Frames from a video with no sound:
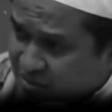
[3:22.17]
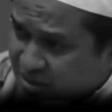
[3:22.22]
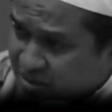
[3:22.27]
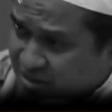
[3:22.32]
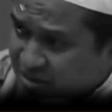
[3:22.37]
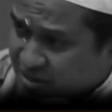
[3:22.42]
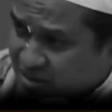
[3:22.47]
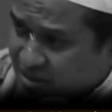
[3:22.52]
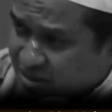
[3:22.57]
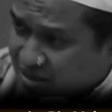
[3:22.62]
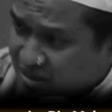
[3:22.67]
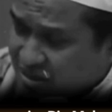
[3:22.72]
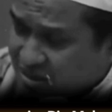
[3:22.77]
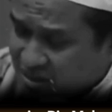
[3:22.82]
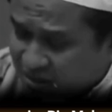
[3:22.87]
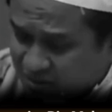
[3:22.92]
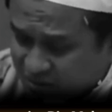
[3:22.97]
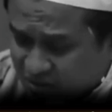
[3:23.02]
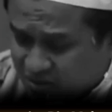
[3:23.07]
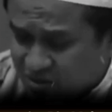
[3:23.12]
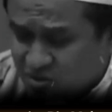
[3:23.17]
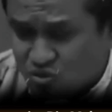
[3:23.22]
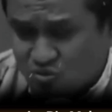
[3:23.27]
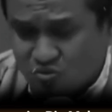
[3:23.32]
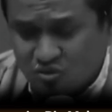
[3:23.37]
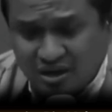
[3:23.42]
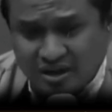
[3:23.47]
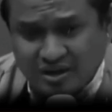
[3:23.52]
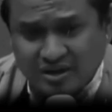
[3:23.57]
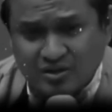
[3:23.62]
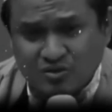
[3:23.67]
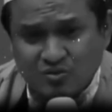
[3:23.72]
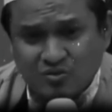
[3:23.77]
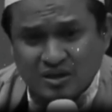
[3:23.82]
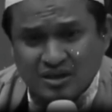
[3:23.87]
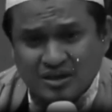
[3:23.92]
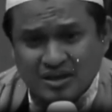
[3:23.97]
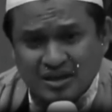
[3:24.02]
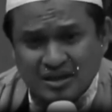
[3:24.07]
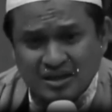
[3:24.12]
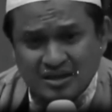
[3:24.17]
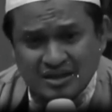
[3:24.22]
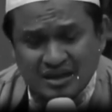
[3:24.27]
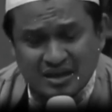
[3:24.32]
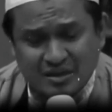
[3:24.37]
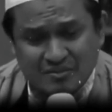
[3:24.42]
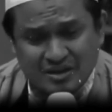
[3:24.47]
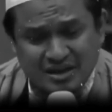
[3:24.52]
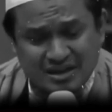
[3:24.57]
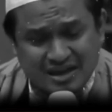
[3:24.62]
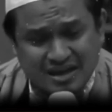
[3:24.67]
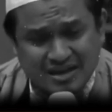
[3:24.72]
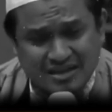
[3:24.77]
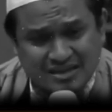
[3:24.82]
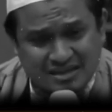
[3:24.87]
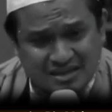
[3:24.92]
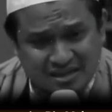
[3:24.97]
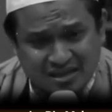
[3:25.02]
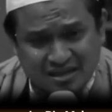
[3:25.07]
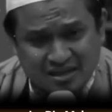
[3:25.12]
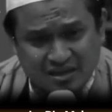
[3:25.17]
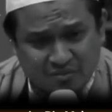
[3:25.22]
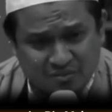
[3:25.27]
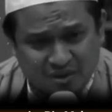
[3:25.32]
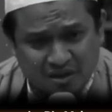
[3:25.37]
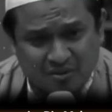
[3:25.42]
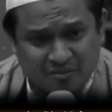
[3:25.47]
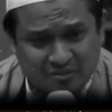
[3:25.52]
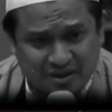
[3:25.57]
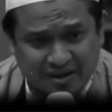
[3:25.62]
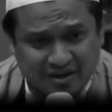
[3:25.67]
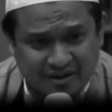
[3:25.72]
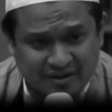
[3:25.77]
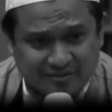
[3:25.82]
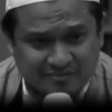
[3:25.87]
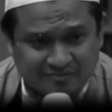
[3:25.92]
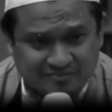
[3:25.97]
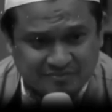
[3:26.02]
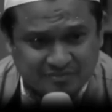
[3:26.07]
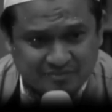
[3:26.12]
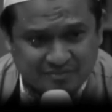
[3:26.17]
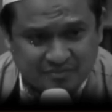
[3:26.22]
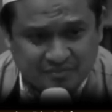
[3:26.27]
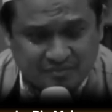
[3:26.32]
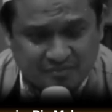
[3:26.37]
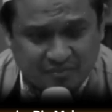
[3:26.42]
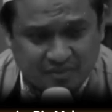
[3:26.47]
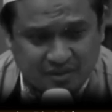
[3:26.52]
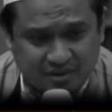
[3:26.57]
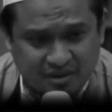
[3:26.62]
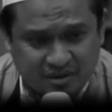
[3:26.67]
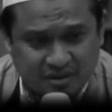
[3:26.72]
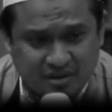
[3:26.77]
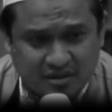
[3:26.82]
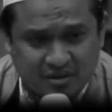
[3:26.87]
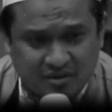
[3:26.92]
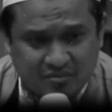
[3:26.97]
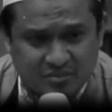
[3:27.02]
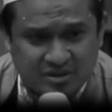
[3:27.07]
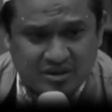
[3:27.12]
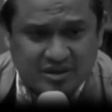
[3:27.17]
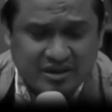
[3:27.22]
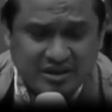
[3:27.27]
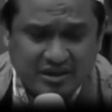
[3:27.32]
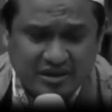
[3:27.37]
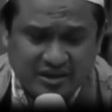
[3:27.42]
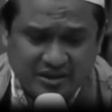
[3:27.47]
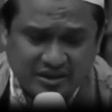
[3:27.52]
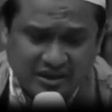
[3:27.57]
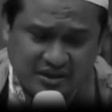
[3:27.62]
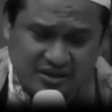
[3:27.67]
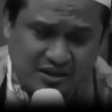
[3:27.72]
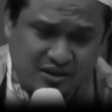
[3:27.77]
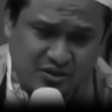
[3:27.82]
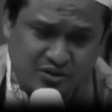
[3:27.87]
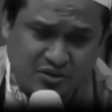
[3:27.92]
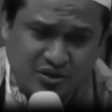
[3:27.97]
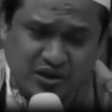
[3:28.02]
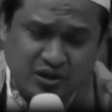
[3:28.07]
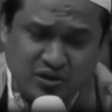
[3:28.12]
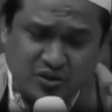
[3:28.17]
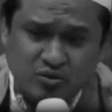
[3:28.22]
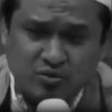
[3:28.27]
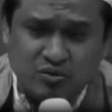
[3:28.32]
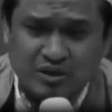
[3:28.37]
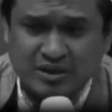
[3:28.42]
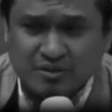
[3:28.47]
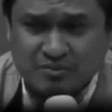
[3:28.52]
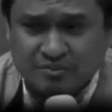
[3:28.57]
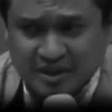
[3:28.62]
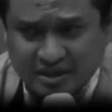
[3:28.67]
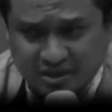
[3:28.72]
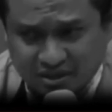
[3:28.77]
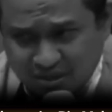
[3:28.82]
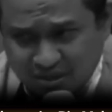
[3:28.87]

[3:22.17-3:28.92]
di dalam kesyirikan, Allah subhanahu wa ta'ala telah menegaskan kepada mereka. Bisa dilihat ya dirunungi di dua